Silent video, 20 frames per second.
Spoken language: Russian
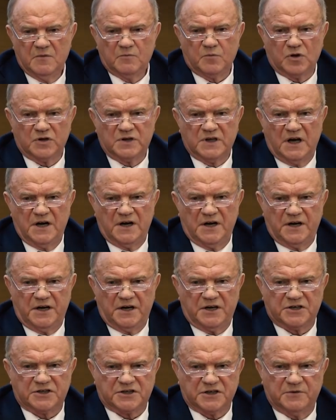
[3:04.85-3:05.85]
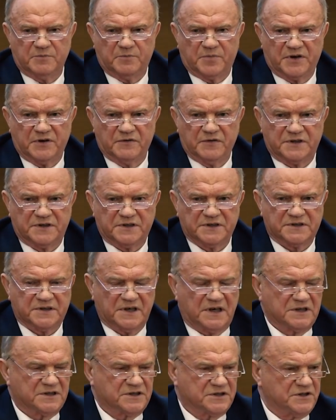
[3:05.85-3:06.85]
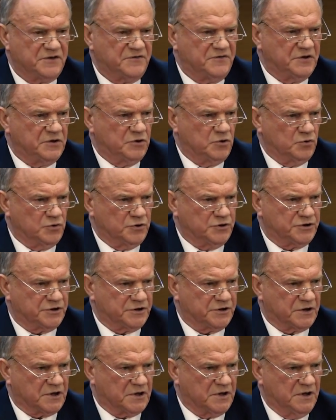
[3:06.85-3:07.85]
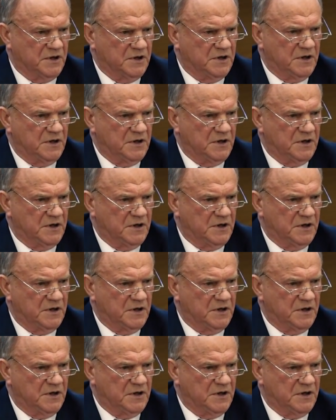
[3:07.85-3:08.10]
по дальнейшей приватизации ведущих